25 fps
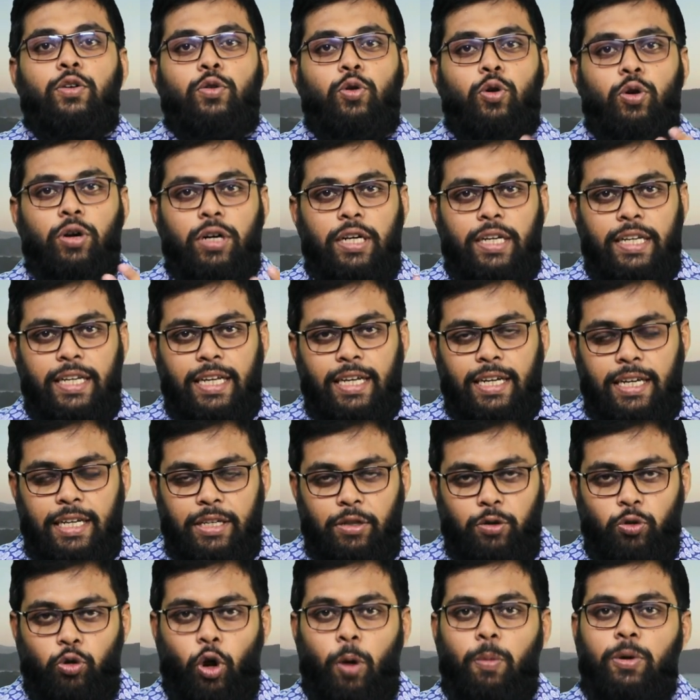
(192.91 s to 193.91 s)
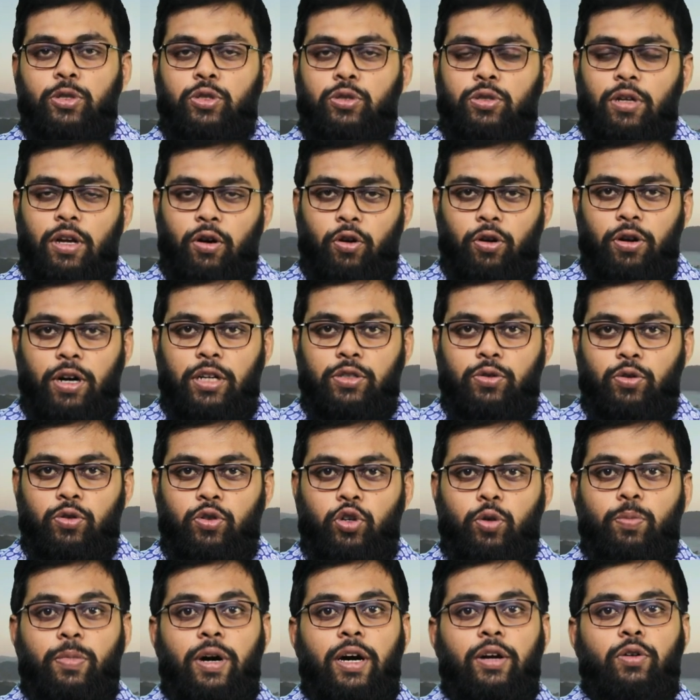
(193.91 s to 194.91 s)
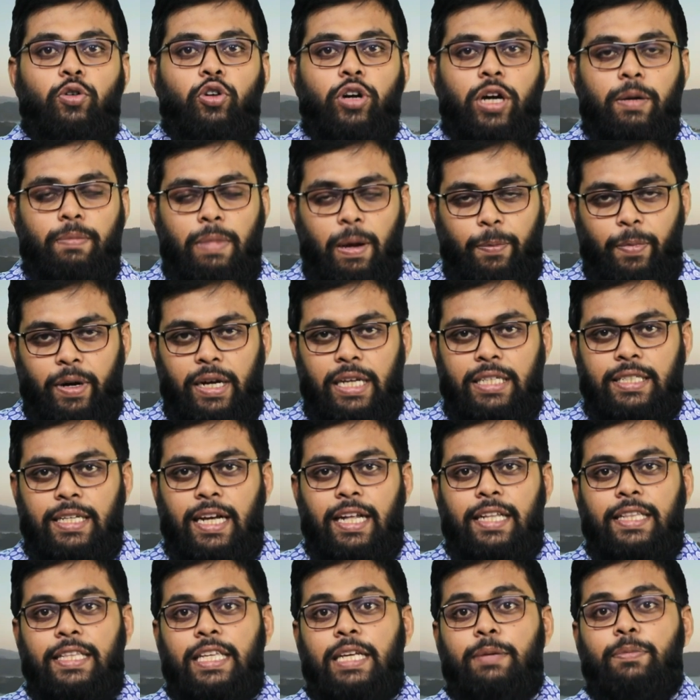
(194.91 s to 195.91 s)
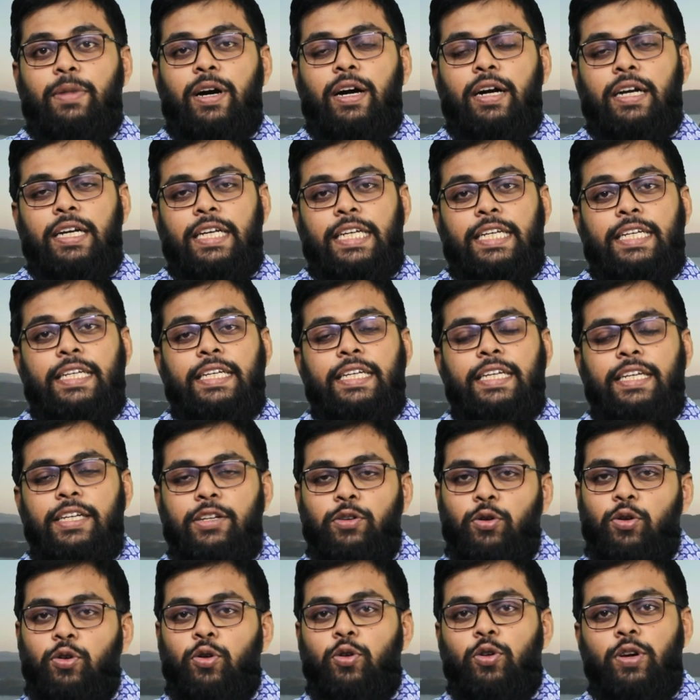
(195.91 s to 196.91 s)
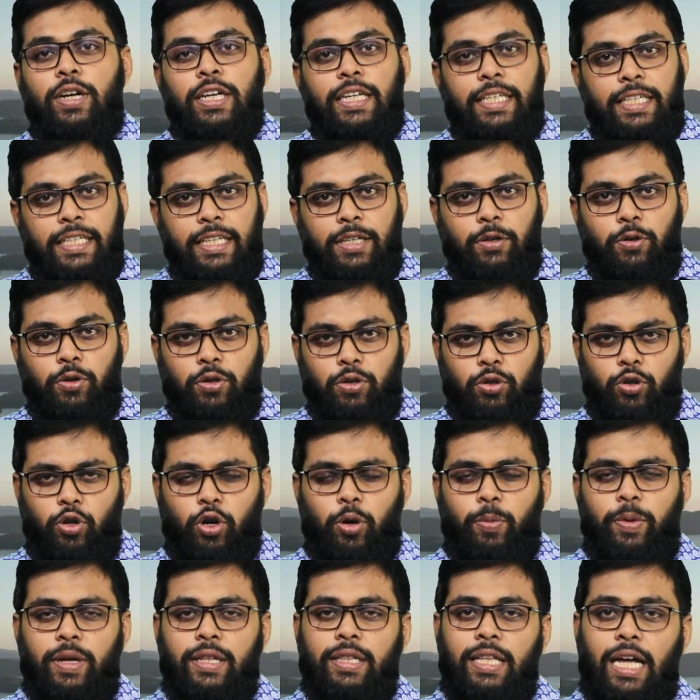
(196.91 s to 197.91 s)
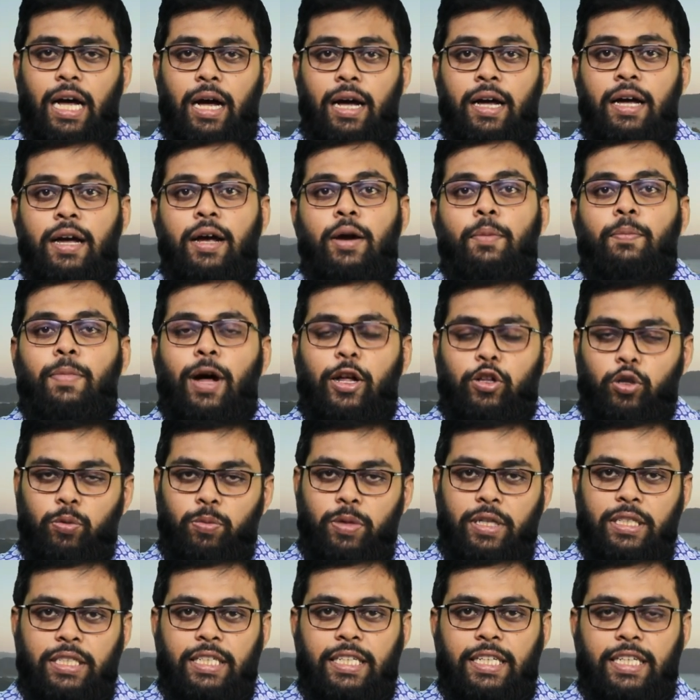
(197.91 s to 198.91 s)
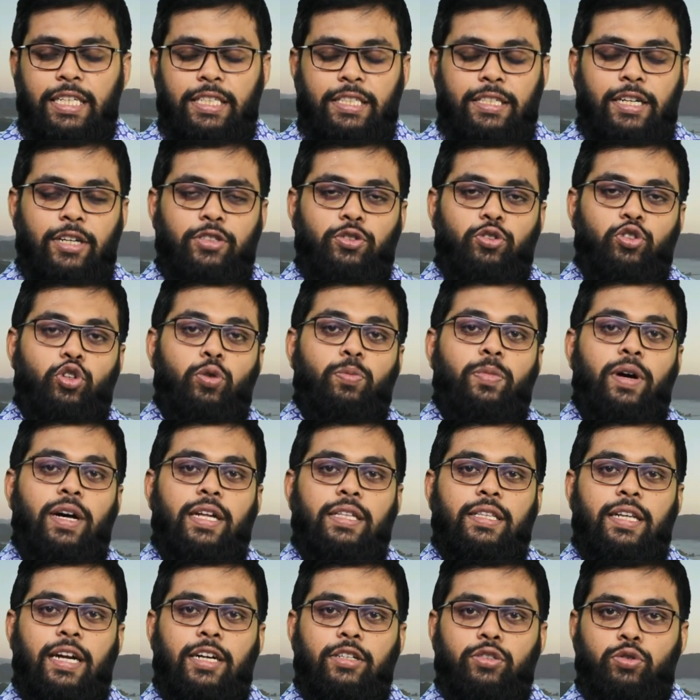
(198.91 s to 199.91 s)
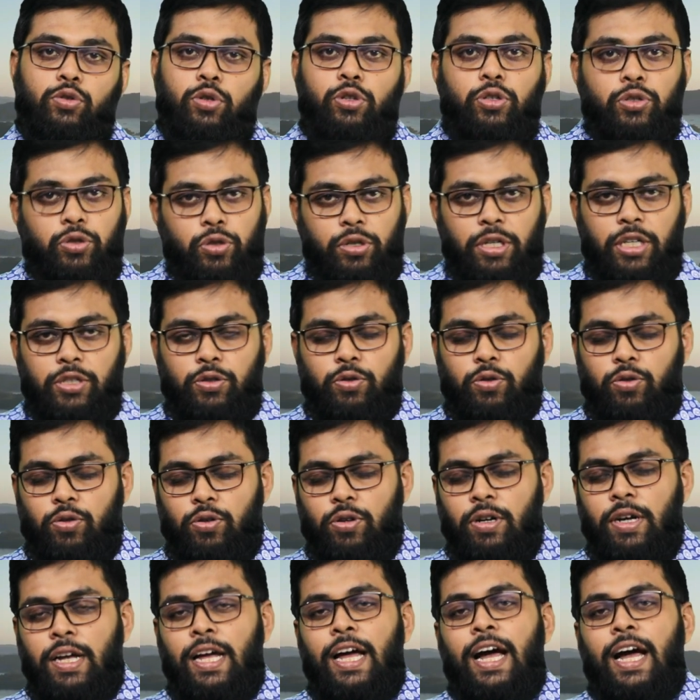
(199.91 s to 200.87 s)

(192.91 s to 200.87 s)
রোগ নিয়ে একটু গবেষণা করার জন্য বা রোগের ব্যাপারে জানতে বা কি রোগ হলে কি করতে হবে তা প্রাথমিক চিকিৎসার জন্য বা তার সলিউশনের জন্য